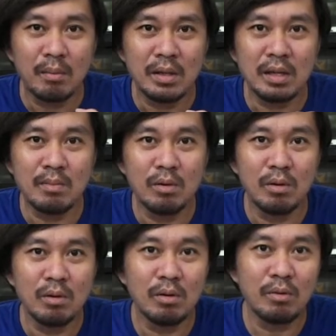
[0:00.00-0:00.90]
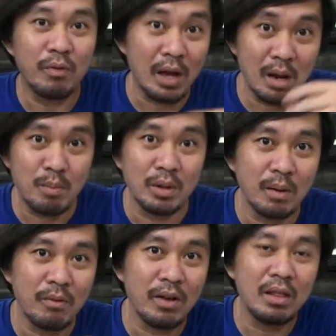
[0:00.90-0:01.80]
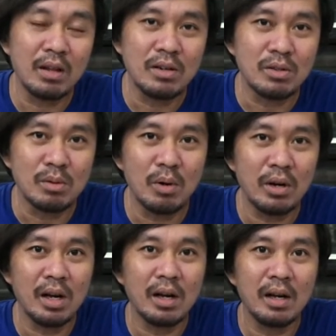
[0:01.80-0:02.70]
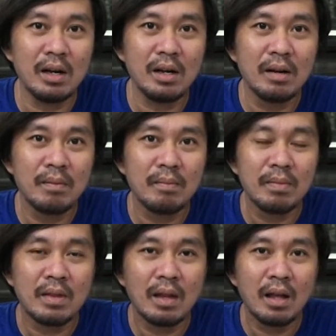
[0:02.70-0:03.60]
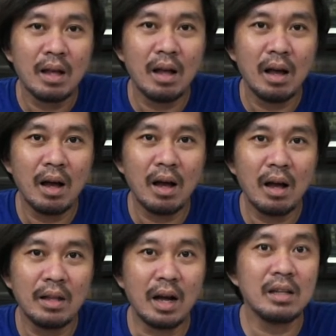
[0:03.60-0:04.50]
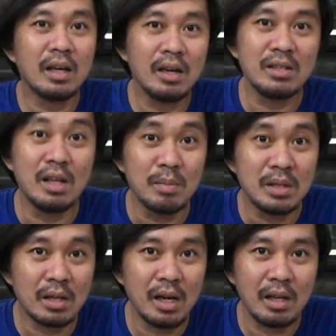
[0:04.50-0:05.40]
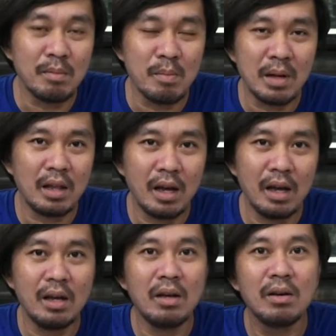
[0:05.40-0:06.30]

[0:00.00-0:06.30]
basig mo fail po ang filter so mo nang uh, daghan kay isda masakit mamatay